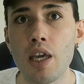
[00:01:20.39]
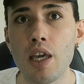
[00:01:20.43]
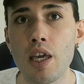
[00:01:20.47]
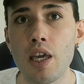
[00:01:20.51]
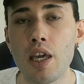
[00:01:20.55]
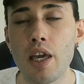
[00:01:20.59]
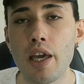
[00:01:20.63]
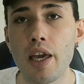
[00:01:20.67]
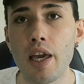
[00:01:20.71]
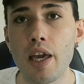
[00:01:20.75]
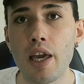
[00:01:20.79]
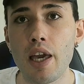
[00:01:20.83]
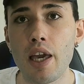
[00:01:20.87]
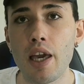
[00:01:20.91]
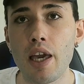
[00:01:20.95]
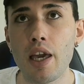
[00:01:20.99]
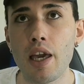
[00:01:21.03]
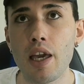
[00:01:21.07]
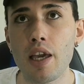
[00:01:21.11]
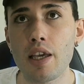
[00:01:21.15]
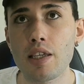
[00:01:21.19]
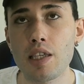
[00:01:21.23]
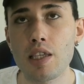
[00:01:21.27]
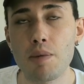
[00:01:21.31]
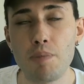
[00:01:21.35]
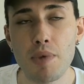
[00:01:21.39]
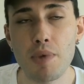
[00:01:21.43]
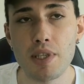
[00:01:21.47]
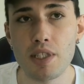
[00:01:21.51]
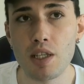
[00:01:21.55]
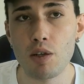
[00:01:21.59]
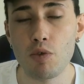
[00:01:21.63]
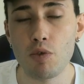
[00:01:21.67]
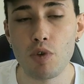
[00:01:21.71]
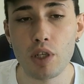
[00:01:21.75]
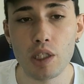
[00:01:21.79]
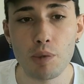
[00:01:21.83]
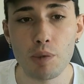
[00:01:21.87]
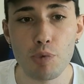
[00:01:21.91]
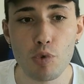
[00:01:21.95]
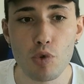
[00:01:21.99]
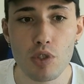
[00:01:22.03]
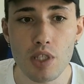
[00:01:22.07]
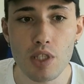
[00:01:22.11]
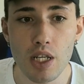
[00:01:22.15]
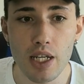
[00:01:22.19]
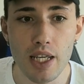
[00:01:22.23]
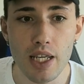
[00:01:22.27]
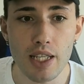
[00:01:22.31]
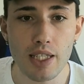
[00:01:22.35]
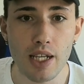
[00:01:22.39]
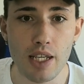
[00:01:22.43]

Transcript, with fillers: eh, si è messa ancora di più in salita,